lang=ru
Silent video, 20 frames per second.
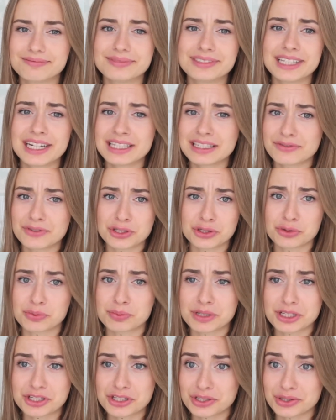я не вижу
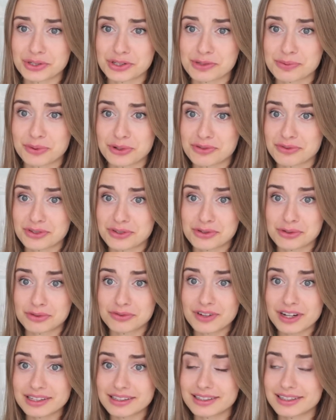причины использовать
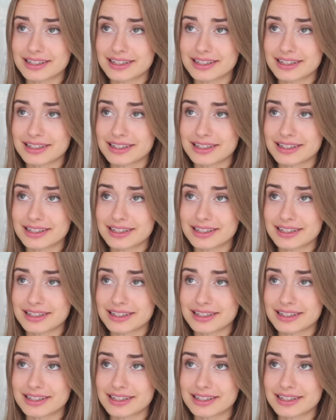сульфаты,